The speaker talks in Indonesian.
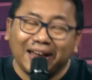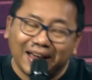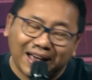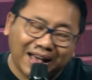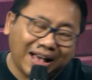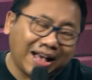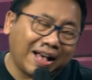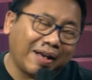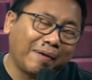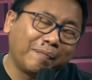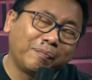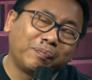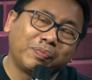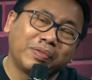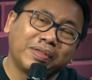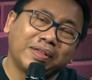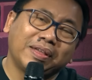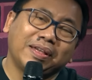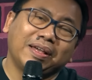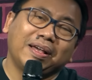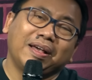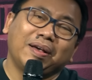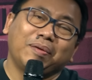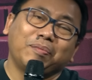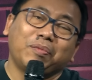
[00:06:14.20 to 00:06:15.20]
ya,
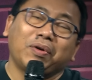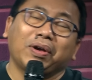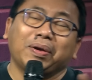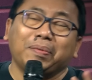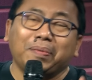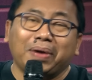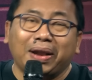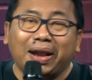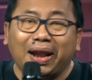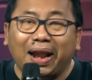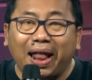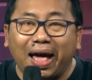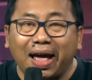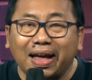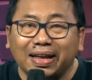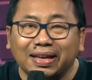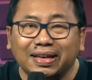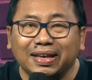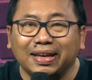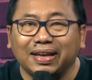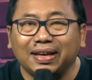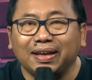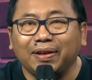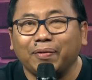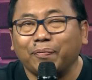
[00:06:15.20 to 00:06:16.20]
mau gimana
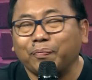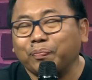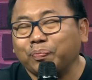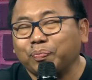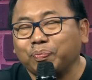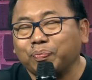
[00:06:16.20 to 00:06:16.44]
lagi?